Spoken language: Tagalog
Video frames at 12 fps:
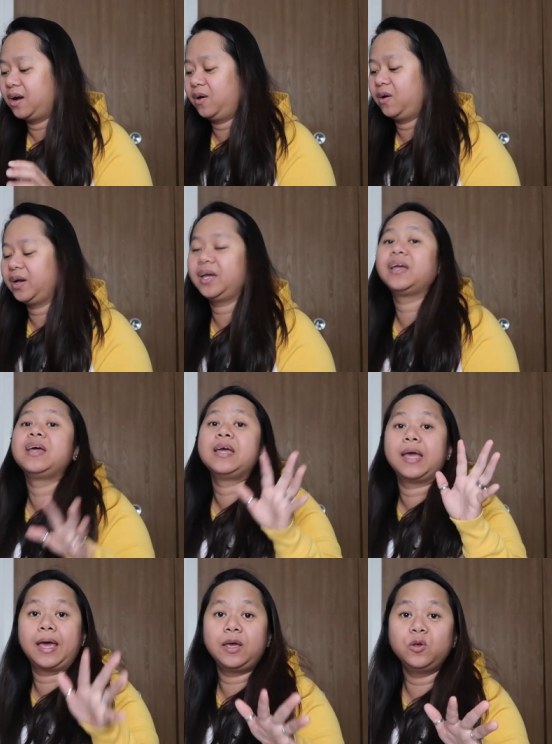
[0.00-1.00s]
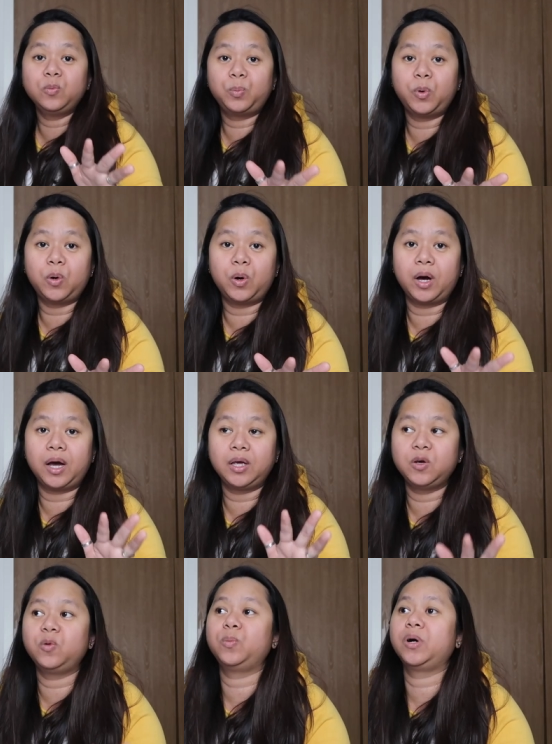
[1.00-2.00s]
Okay, ayun eh, po
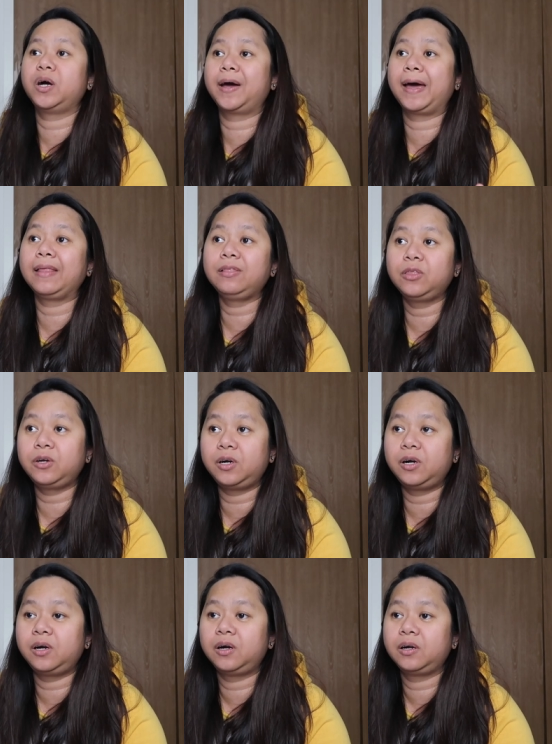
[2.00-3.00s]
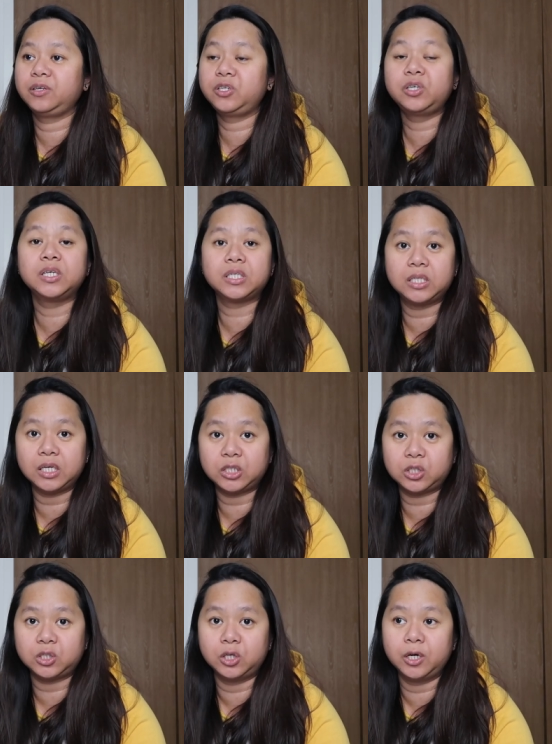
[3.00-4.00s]
ay yung mga under
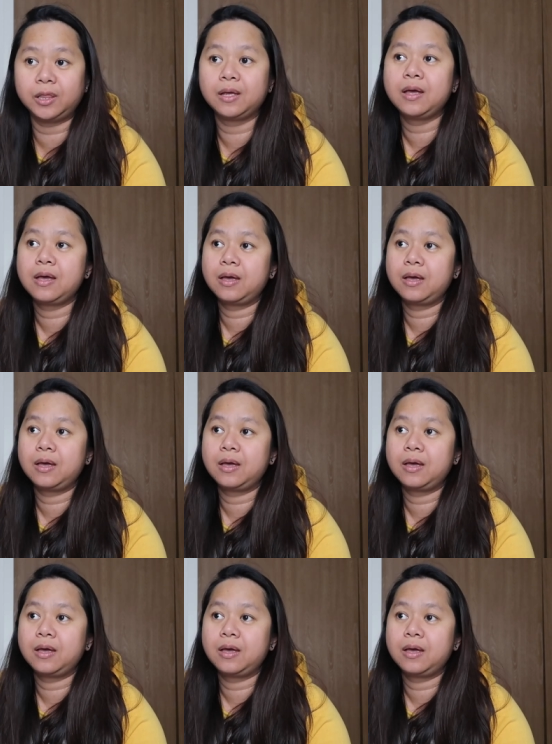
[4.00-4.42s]
jurisdiction